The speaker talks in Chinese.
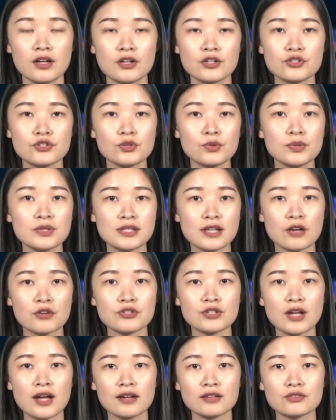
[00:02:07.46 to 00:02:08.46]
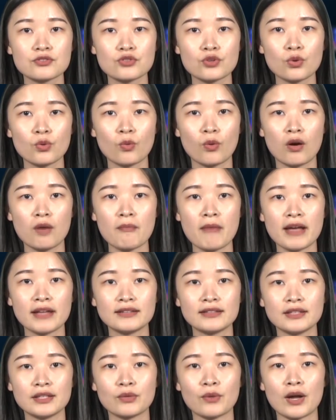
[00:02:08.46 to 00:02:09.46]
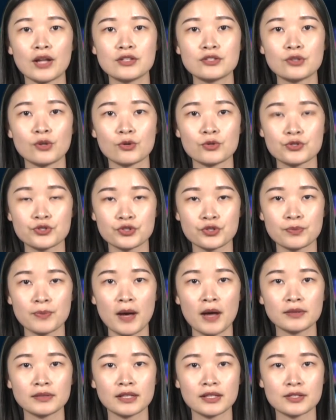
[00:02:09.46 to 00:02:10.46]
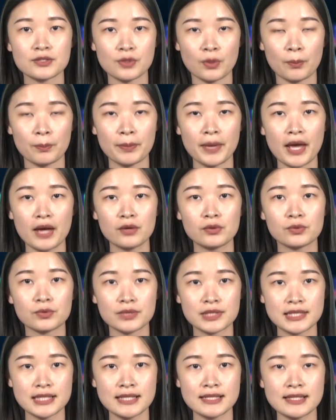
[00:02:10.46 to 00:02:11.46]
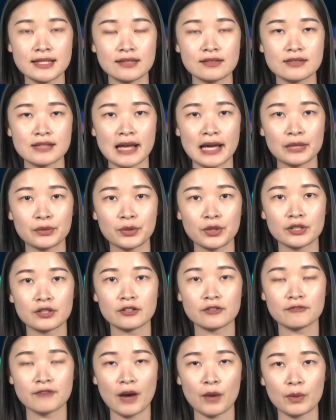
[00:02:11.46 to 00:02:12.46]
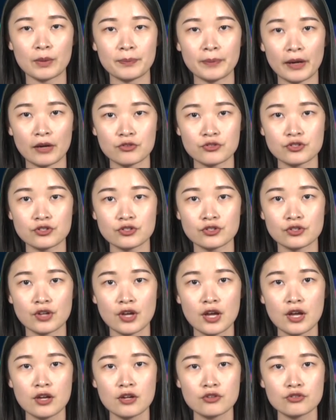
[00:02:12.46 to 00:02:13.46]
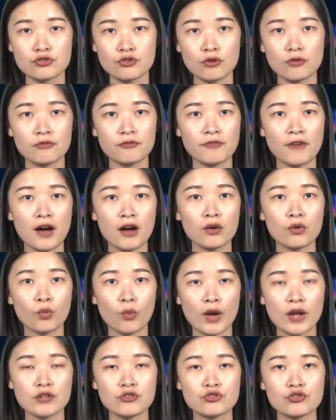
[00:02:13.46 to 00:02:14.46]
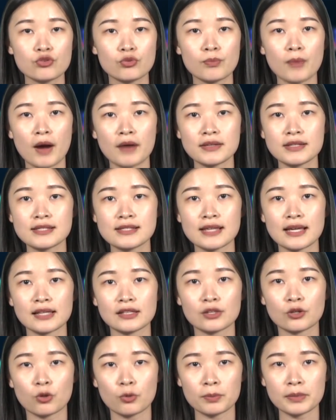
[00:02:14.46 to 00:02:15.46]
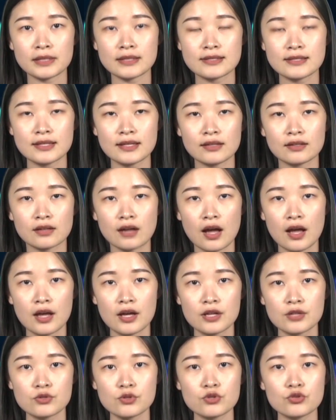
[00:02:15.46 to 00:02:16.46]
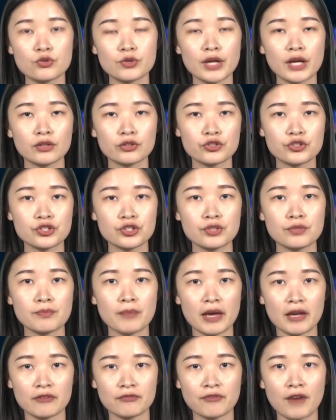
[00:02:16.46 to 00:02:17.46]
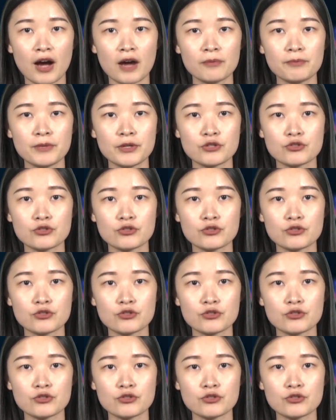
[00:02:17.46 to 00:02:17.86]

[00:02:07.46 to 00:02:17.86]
周五早上，中国媒体《环球时报》的总编胡锡进在推特发文表示，中方关注贸易协议的公平性。最重要的是，美方必